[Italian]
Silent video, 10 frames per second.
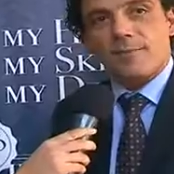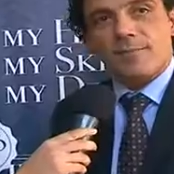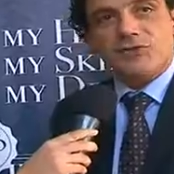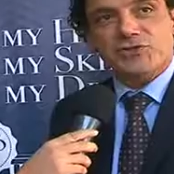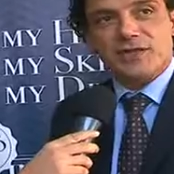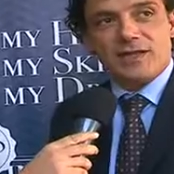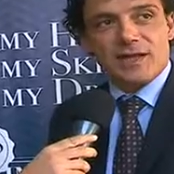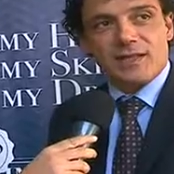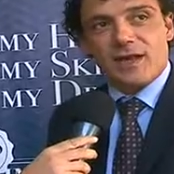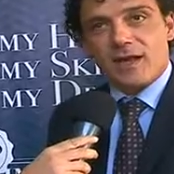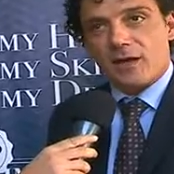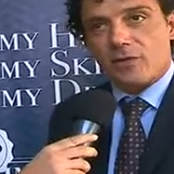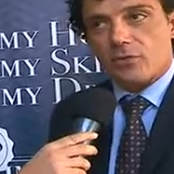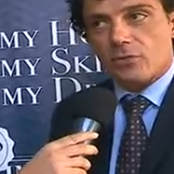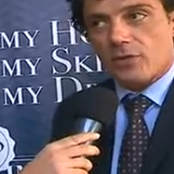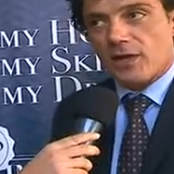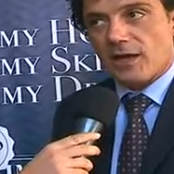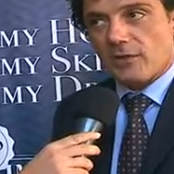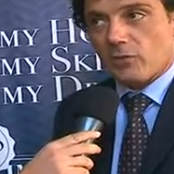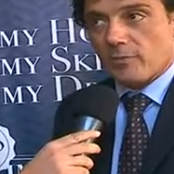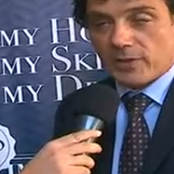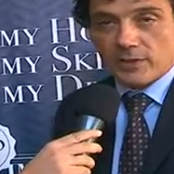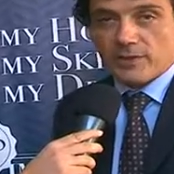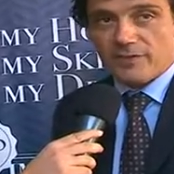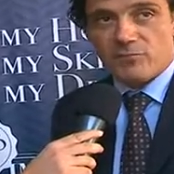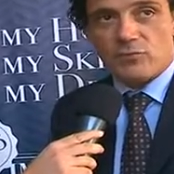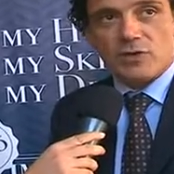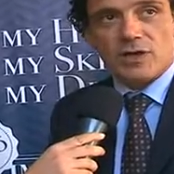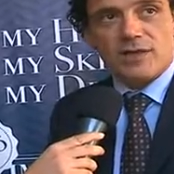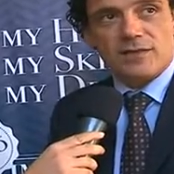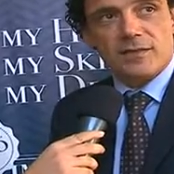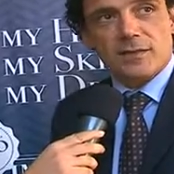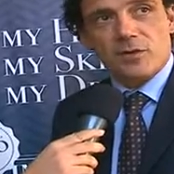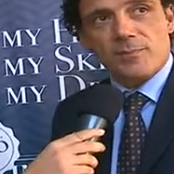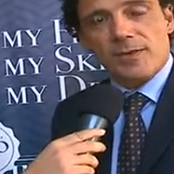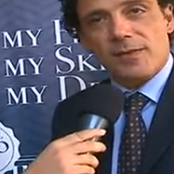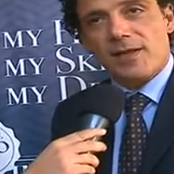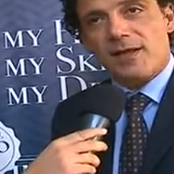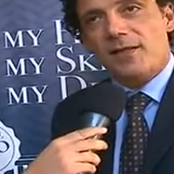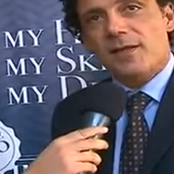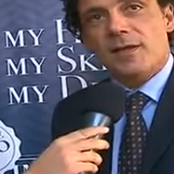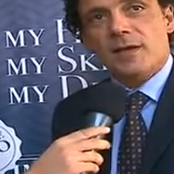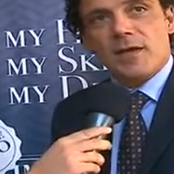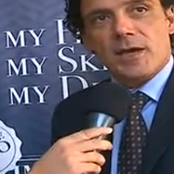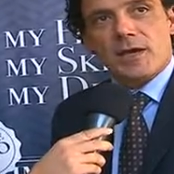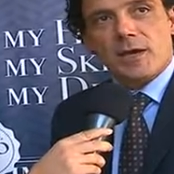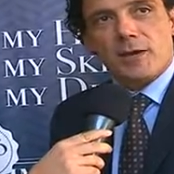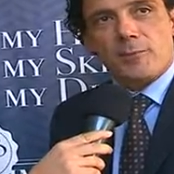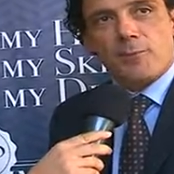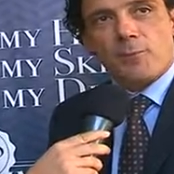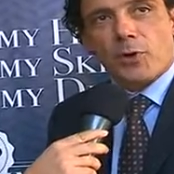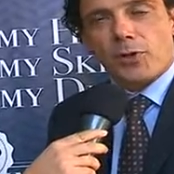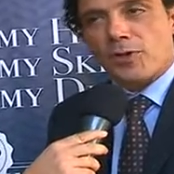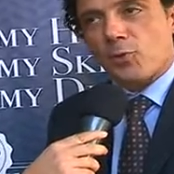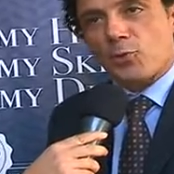è che Immagine Italia, ancora come è avvenuto nelle edizioni passate, eh, possa